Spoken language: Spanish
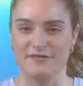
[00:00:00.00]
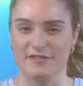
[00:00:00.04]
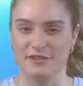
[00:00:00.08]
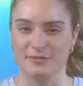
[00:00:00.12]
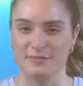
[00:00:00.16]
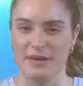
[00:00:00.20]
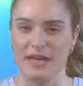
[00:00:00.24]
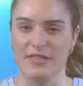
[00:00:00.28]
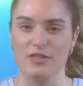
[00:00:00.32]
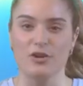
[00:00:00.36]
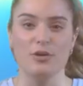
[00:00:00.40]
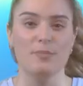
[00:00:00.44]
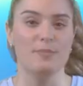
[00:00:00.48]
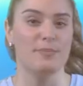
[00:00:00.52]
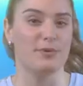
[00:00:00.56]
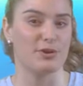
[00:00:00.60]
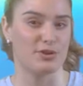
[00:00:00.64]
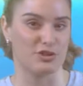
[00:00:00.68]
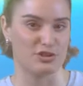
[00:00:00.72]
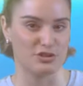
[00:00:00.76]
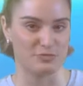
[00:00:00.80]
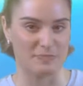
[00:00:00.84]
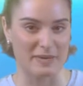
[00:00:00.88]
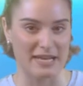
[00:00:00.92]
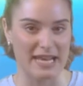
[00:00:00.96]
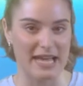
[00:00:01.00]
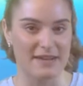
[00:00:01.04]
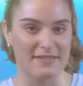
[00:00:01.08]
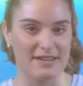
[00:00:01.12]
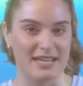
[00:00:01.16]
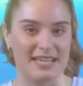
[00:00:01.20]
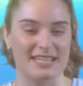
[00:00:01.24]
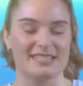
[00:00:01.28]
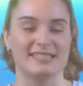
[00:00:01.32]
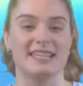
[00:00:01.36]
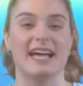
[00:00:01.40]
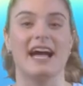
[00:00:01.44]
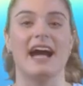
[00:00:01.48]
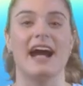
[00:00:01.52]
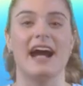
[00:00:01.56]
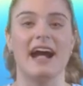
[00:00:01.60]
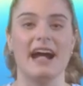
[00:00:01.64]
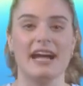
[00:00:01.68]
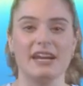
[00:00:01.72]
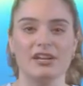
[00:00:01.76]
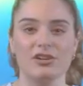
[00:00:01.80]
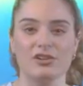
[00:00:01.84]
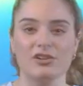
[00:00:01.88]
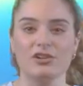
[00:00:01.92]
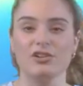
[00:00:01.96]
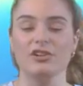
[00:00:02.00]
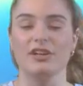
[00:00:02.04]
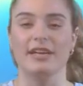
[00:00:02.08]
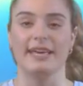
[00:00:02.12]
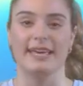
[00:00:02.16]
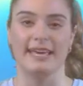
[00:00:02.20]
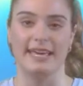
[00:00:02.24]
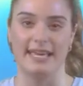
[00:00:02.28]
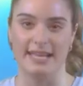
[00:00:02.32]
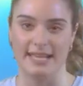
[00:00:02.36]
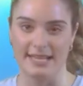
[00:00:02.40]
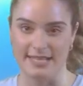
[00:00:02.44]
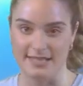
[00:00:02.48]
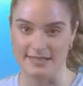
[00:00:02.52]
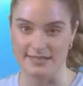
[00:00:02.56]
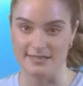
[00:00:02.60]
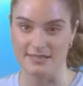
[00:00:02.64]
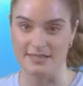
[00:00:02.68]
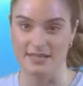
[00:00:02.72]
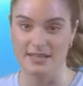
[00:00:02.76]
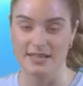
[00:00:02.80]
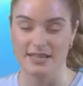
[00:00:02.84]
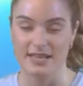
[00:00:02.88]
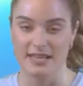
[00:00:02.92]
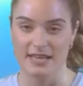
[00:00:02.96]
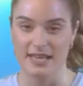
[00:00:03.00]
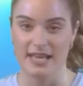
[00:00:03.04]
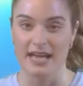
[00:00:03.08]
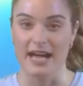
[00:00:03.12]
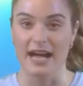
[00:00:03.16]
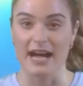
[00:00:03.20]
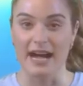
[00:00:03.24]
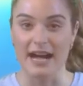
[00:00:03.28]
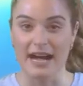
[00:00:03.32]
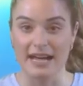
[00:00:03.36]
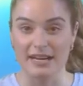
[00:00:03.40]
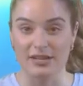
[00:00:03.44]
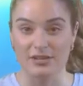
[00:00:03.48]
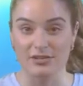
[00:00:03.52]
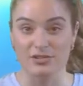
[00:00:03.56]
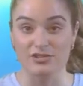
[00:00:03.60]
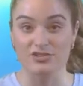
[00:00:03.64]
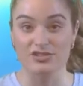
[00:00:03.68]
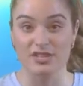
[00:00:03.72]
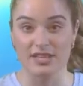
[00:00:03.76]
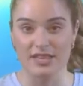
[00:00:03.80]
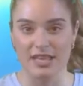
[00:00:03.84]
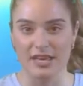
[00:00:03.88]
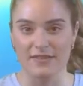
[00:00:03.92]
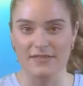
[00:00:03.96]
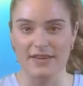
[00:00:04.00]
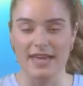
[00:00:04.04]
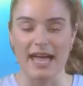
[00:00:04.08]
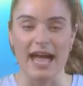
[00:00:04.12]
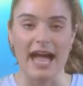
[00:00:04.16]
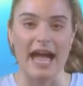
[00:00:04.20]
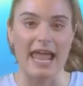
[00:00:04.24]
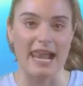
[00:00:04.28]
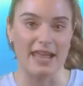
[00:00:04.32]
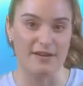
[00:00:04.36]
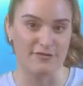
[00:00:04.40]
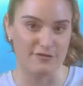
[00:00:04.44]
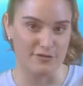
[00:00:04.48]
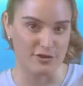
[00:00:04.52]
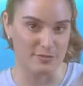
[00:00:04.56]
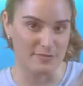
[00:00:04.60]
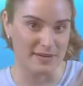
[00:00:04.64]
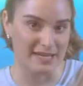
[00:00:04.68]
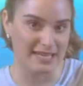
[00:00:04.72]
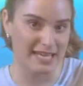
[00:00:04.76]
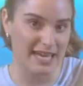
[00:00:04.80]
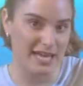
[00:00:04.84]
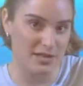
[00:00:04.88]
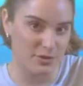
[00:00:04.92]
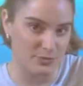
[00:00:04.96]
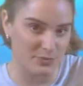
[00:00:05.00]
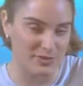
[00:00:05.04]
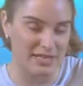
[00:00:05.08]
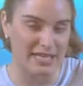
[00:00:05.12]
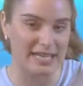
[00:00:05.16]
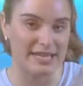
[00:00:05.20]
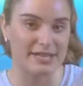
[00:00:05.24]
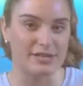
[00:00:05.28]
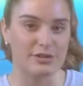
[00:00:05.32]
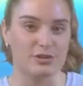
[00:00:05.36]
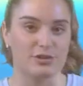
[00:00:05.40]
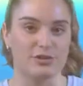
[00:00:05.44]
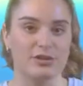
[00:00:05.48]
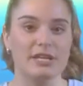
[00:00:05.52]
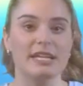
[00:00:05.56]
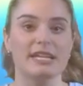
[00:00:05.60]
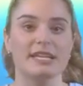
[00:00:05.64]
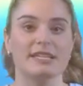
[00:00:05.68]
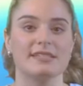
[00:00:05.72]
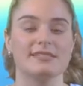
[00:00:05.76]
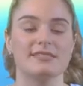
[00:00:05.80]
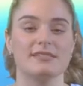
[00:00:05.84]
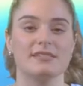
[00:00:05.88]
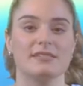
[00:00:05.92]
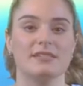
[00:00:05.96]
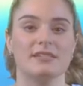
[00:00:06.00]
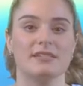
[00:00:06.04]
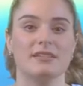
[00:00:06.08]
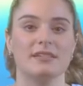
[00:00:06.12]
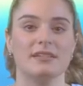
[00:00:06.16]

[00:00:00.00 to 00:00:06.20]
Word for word: formado por dos palabras, arco e iris. Arco se debe a la forma que adopta el arco iris.